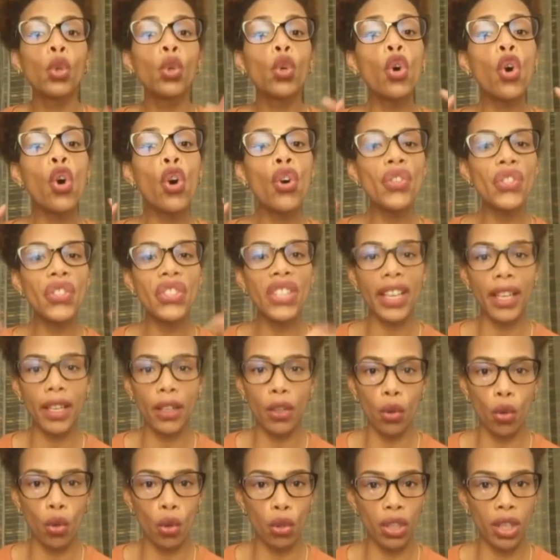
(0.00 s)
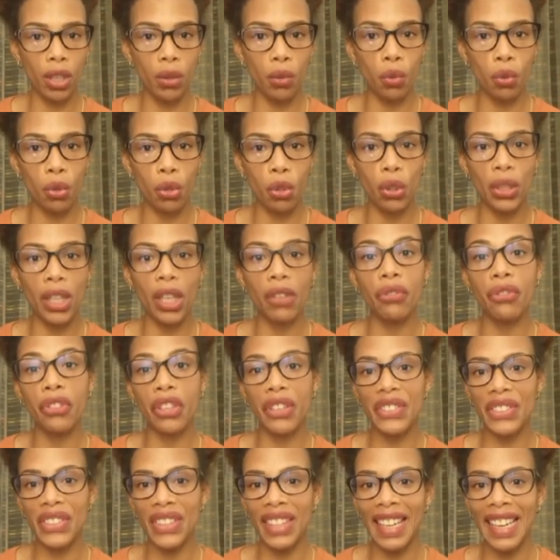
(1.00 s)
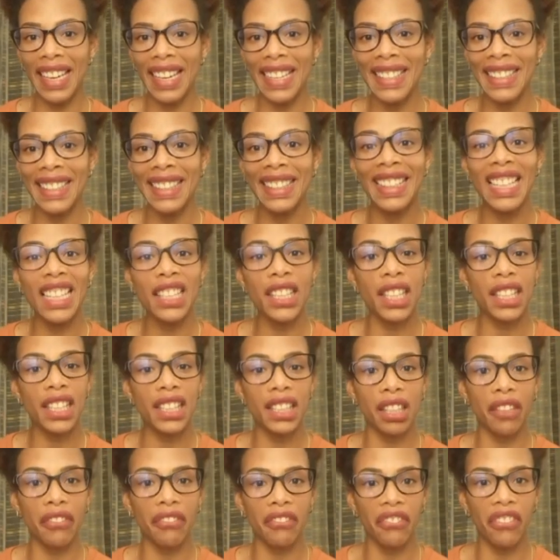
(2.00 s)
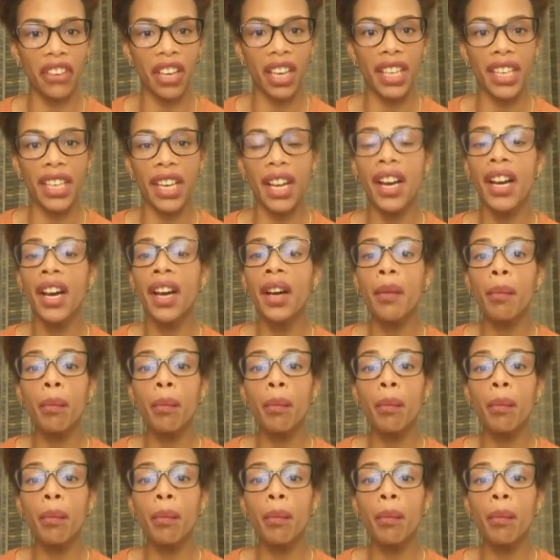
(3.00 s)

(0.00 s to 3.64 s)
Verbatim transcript: O Conselho Constitucional francês, na sexta-feira,